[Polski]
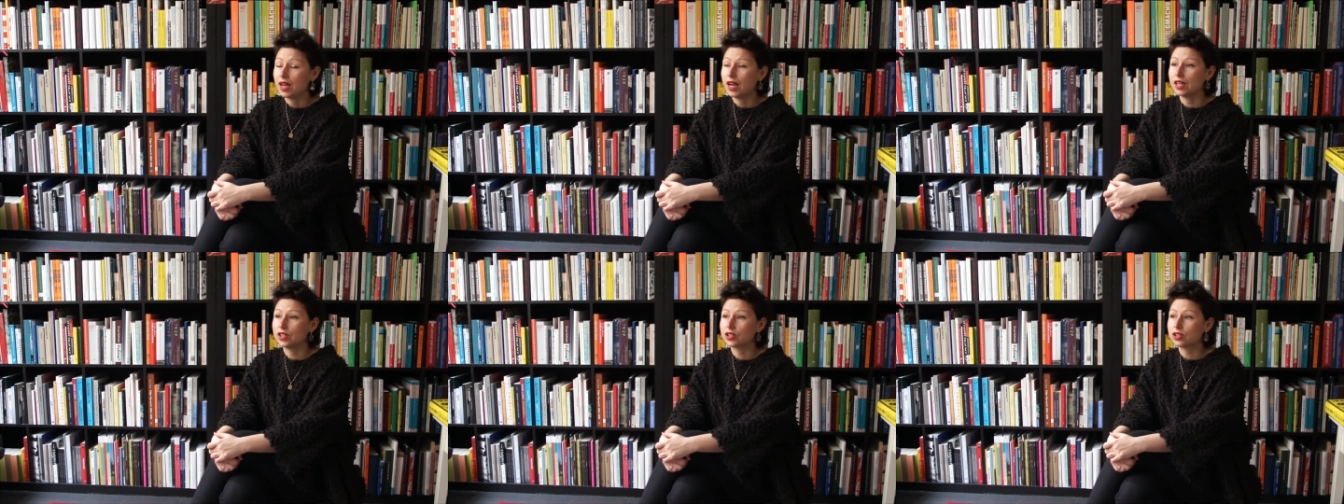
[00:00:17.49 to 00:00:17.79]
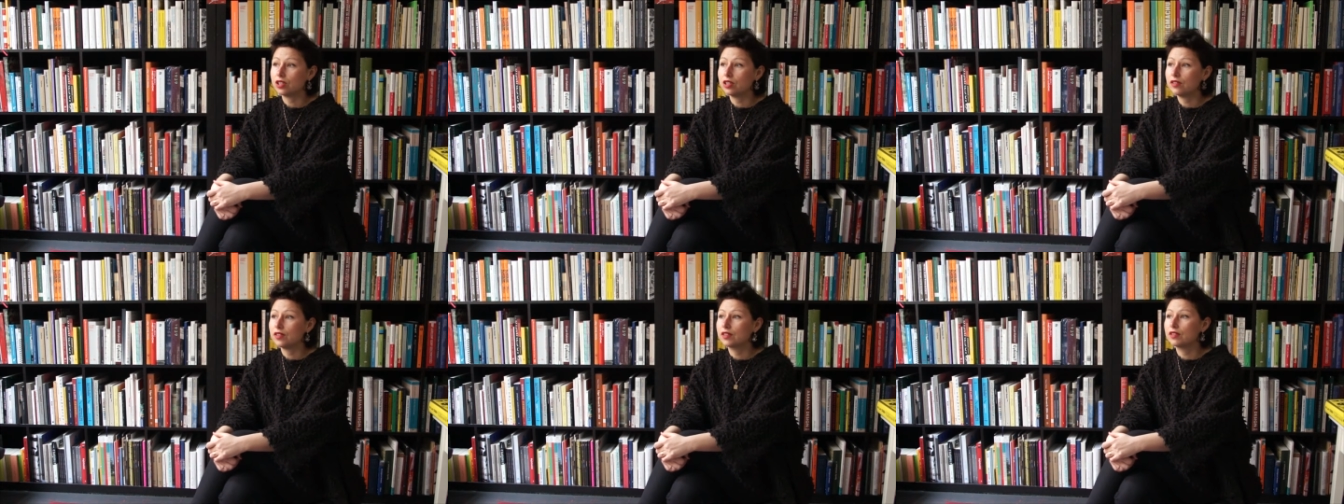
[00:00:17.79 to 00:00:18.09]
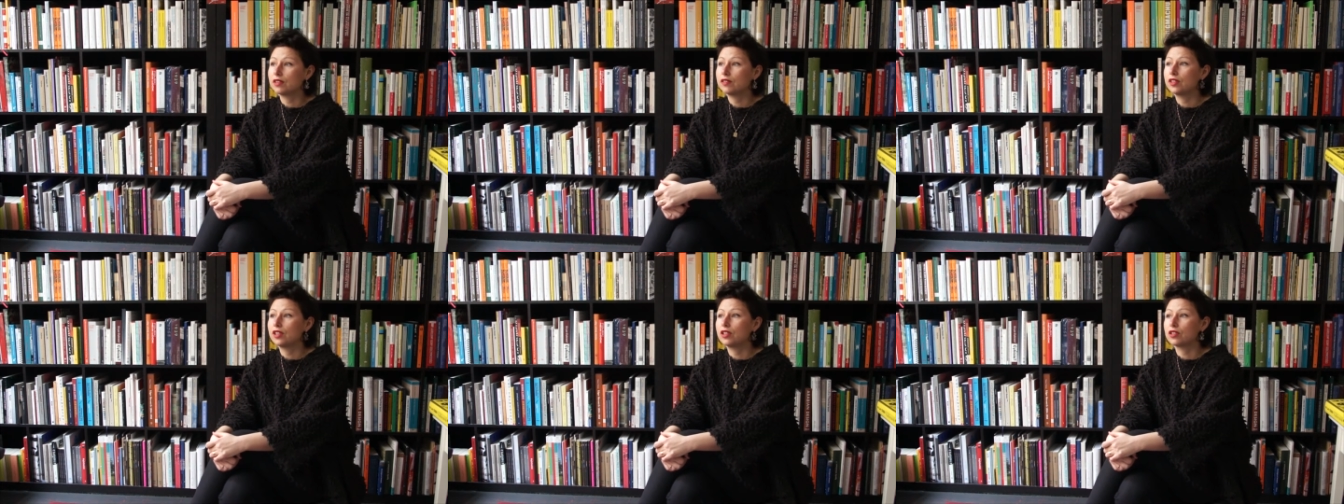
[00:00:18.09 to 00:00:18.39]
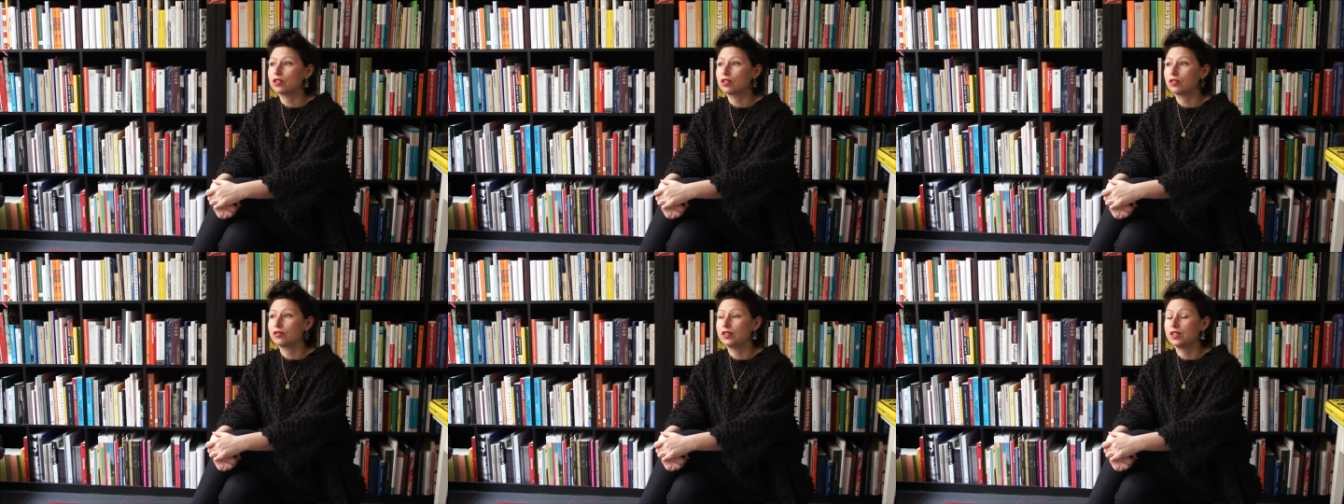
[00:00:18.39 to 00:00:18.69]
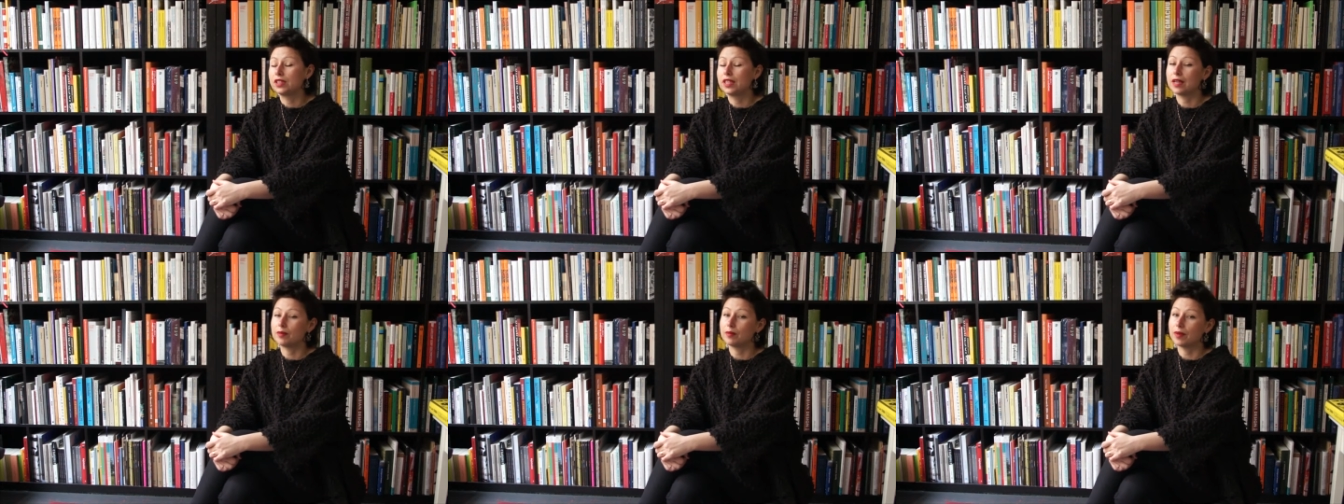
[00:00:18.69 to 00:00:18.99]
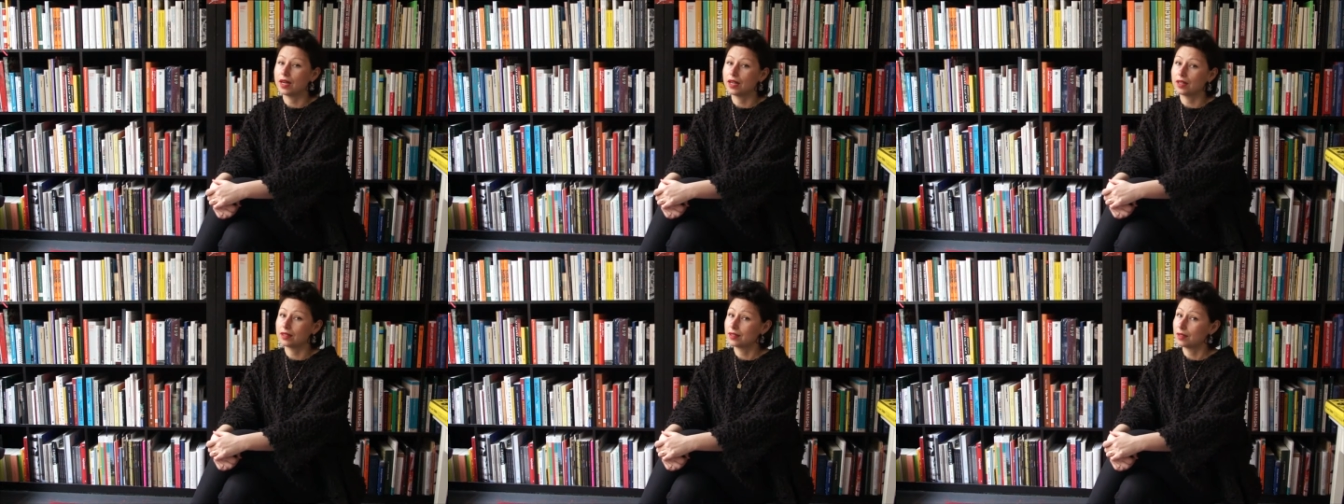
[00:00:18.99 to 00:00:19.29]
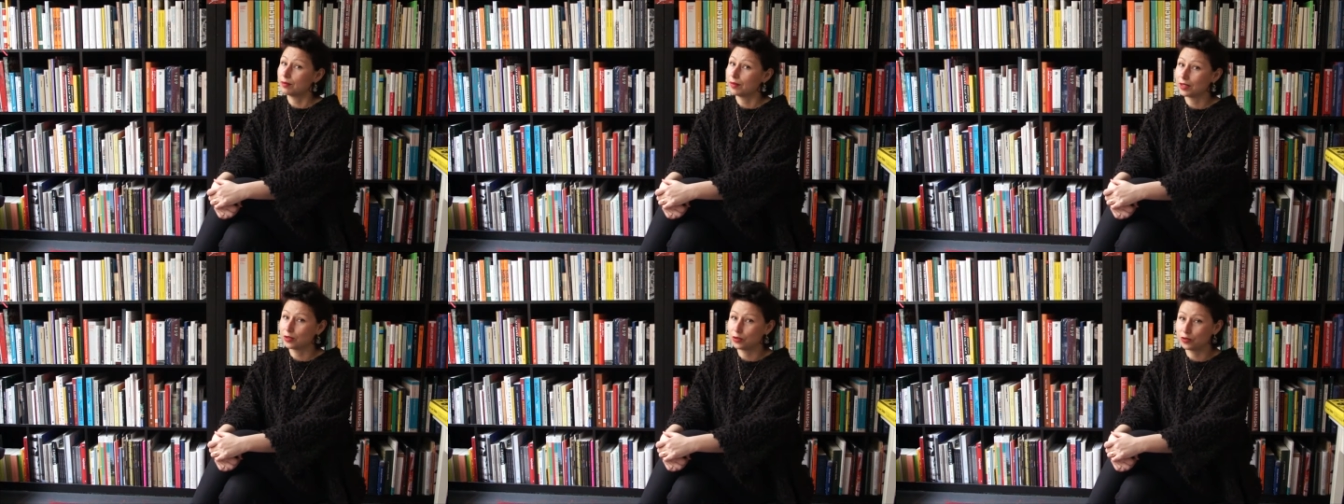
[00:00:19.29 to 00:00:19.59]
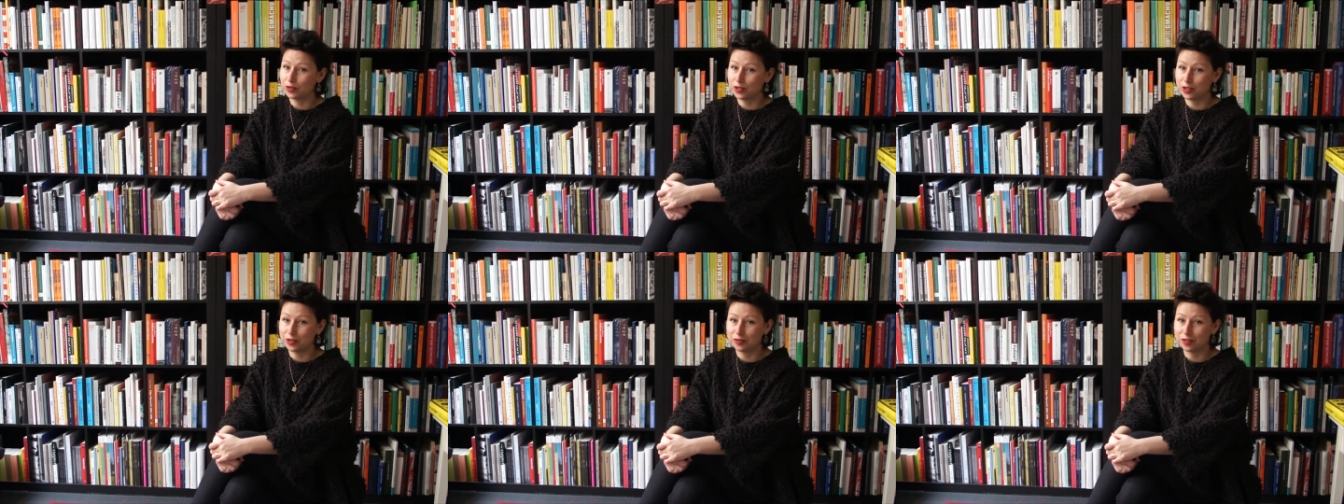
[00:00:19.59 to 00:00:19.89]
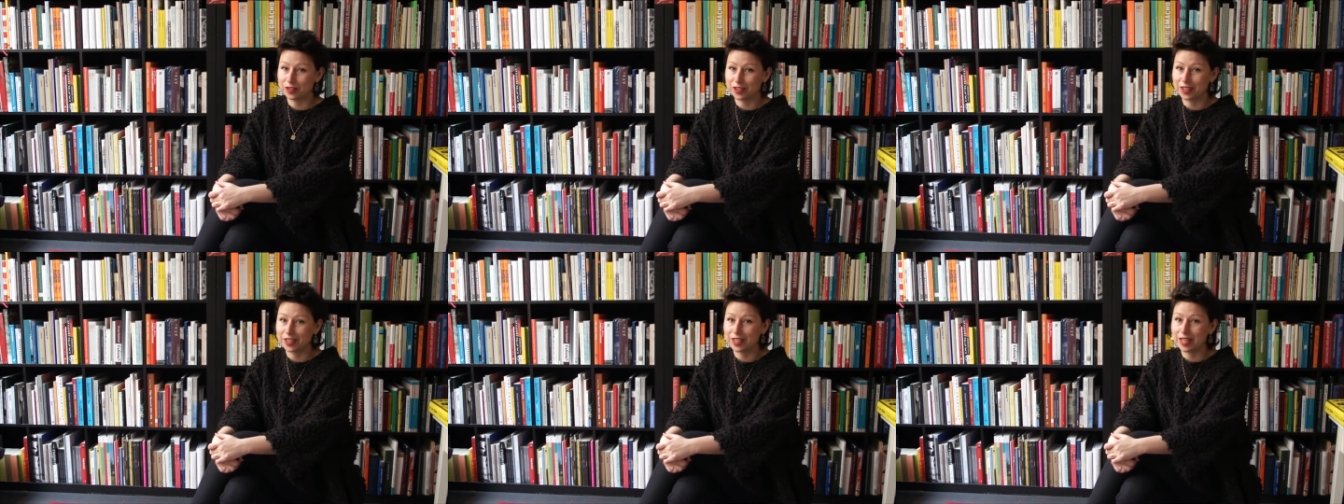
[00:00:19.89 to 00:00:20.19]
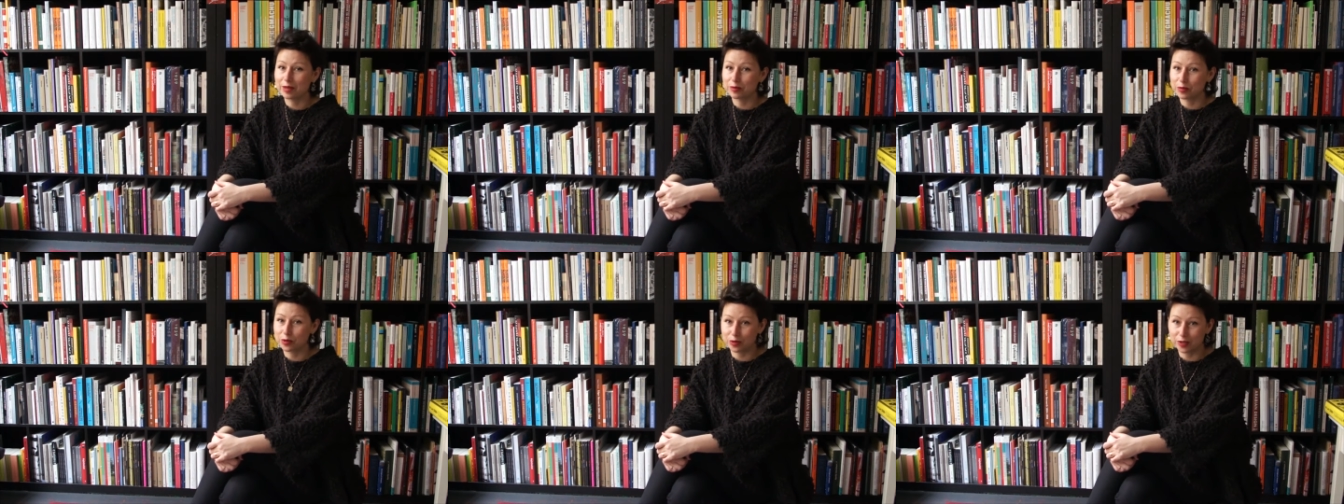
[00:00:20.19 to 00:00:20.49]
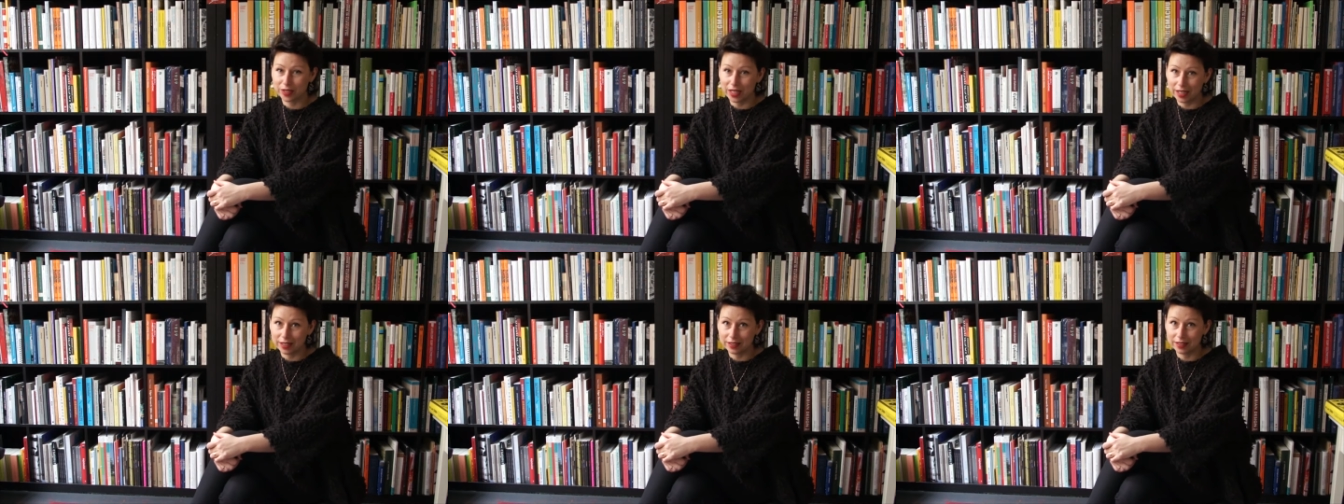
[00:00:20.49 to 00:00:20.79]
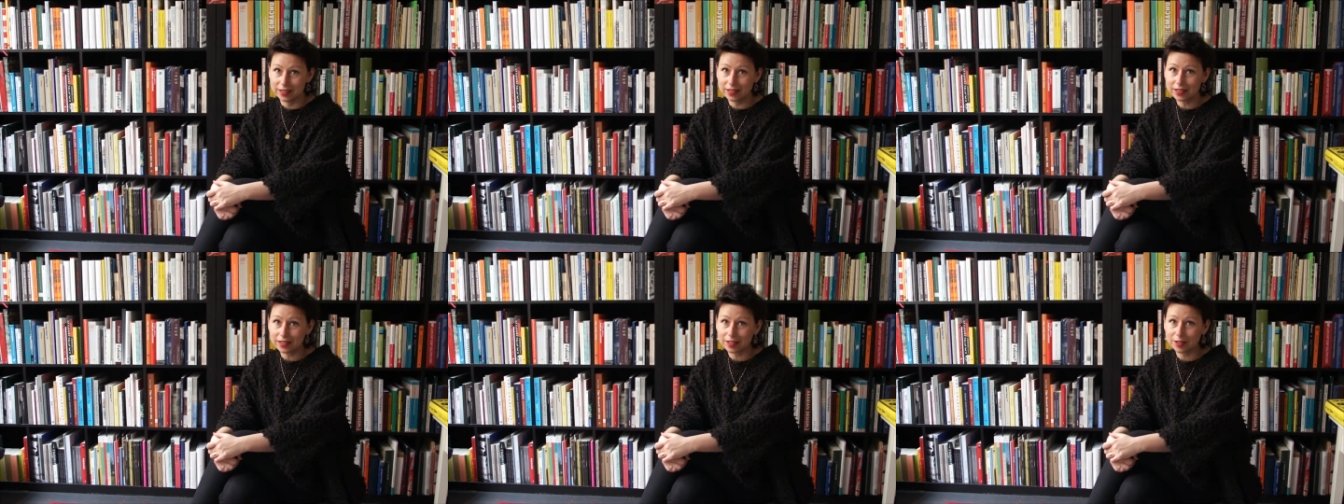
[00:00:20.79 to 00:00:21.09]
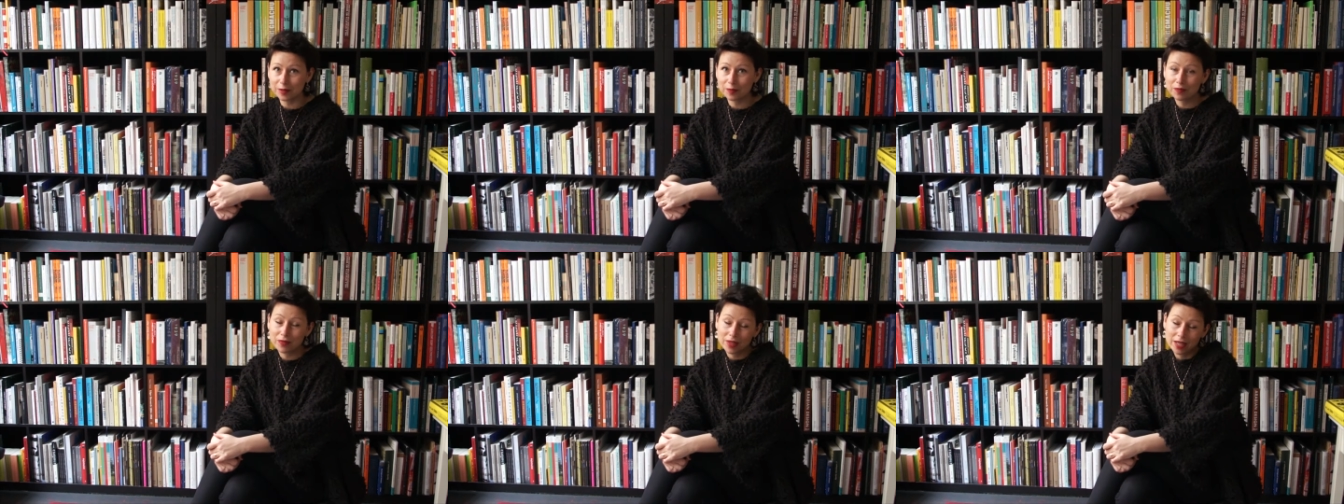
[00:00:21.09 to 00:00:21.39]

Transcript: aczkolwiek we filozofii nie ma tematów dziwnych i absurdalnych.